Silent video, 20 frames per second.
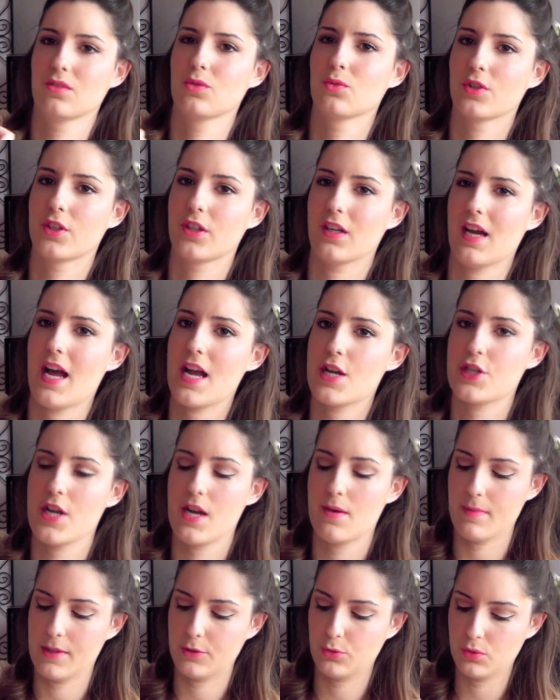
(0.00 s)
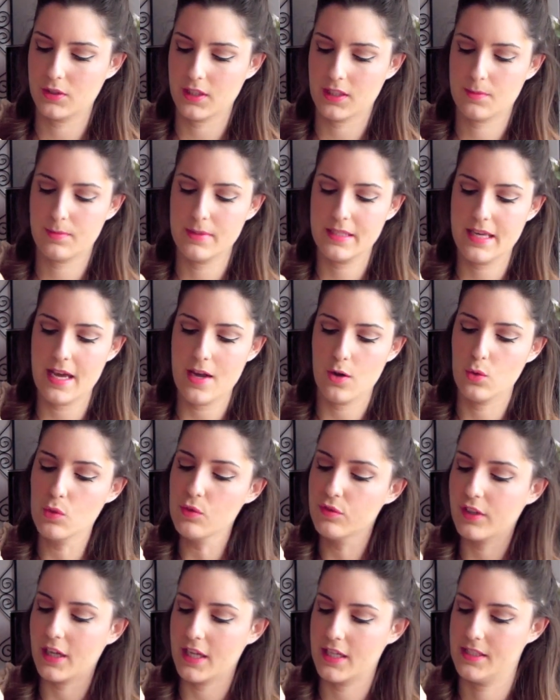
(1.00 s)
Donc Rachel m'a tout expliqué.
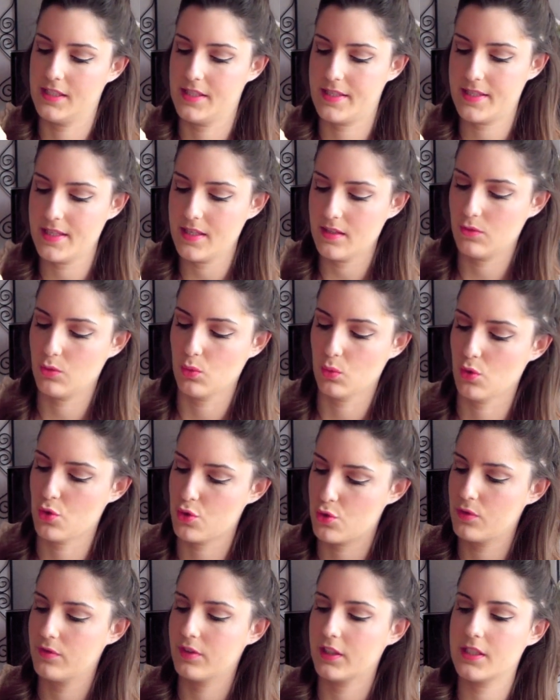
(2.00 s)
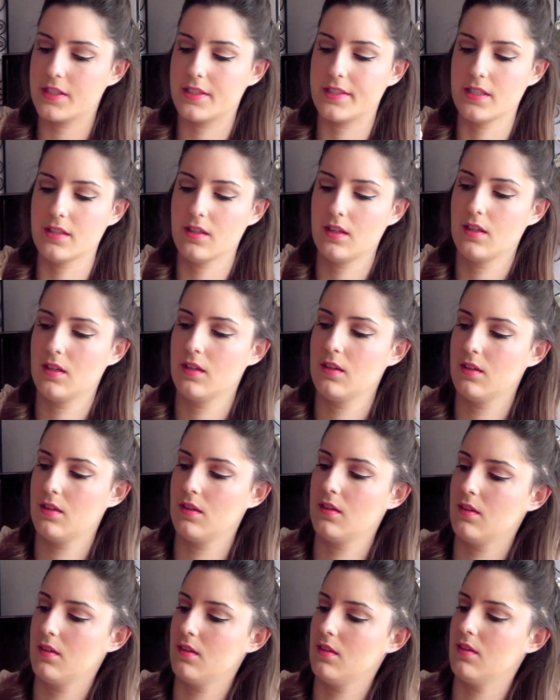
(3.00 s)
Ouvrez ici, donc j'ouvre ici.
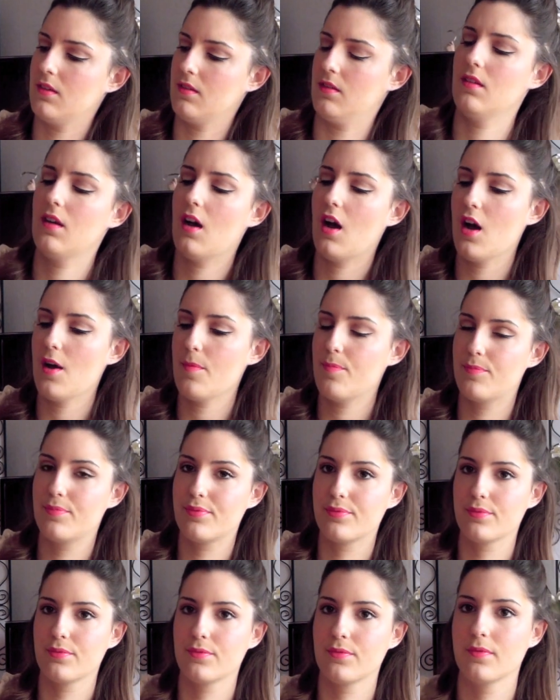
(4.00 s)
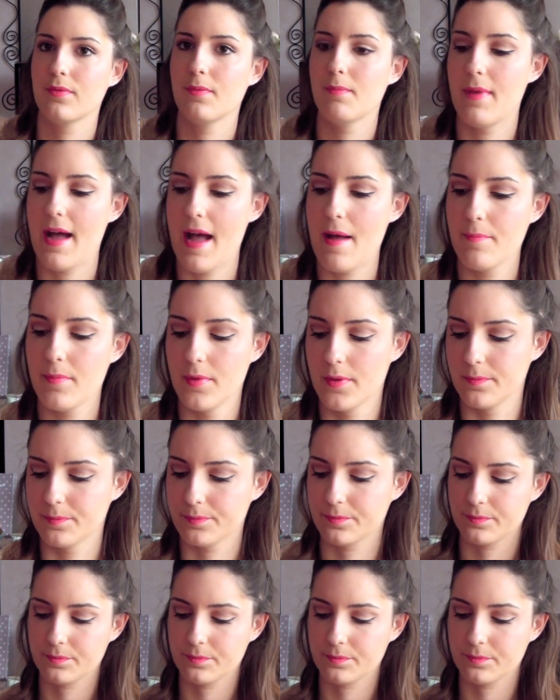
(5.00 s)
Hop, bam.